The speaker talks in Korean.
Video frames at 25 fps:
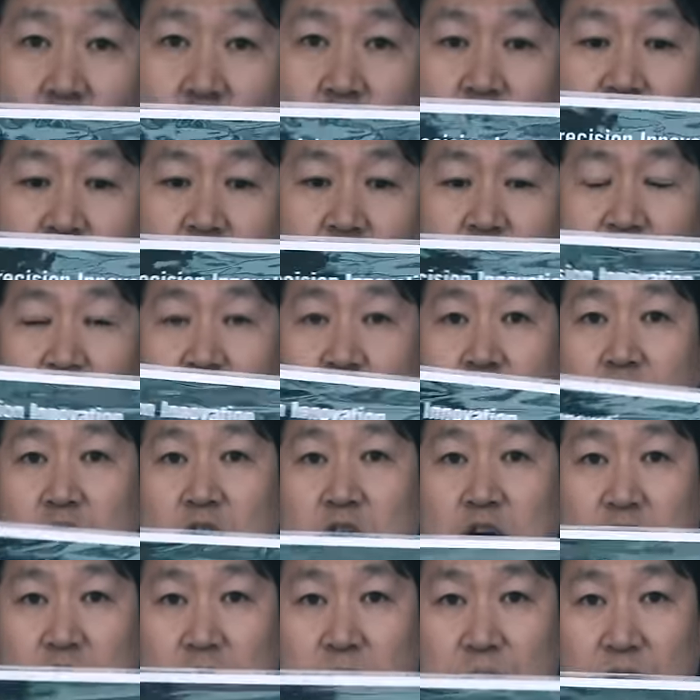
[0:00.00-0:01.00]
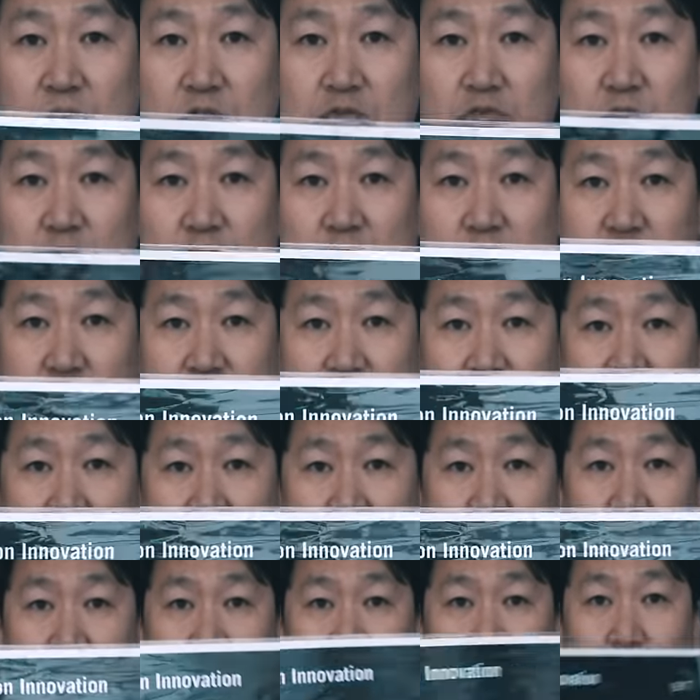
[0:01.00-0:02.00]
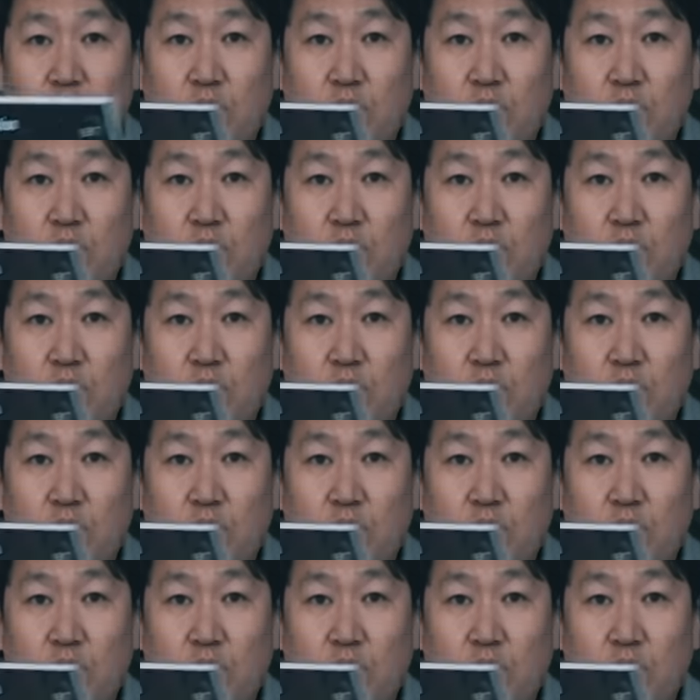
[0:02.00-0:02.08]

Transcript: 유저 매뉴얼, 매뉴얼 같이 이렇게